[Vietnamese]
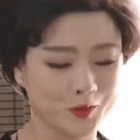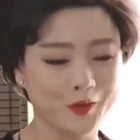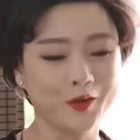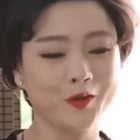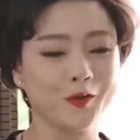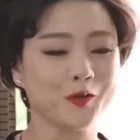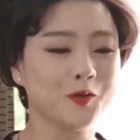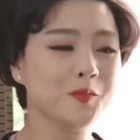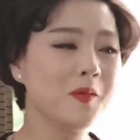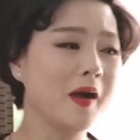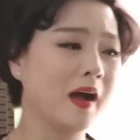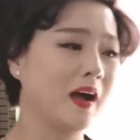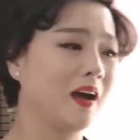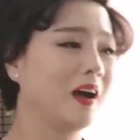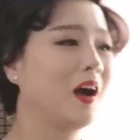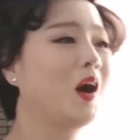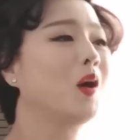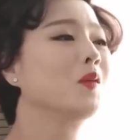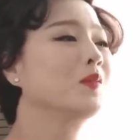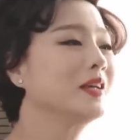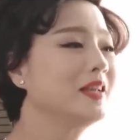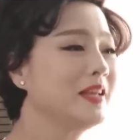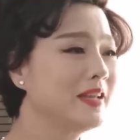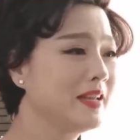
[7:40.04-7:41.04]
tôi hiểu mà
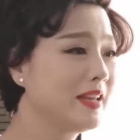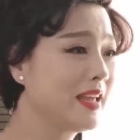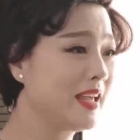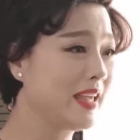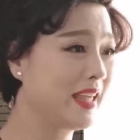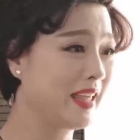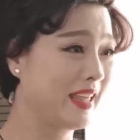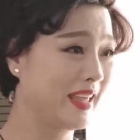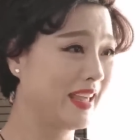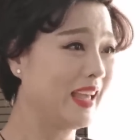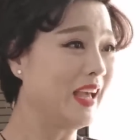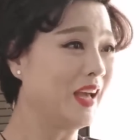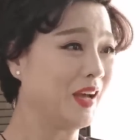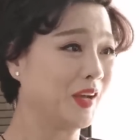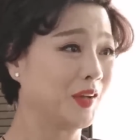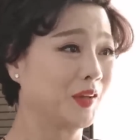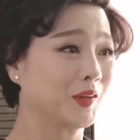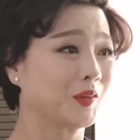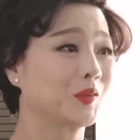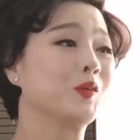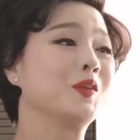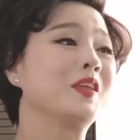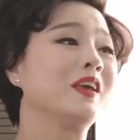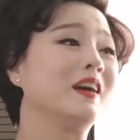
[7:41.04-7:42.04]
ông cứ đi đi
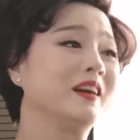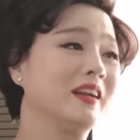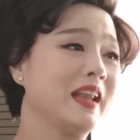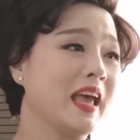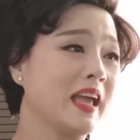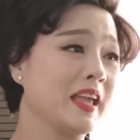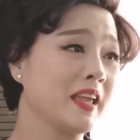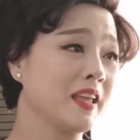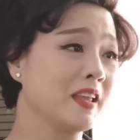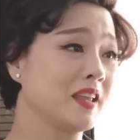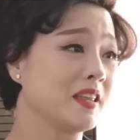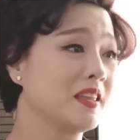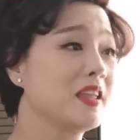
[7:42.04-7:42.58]
tôi chở đây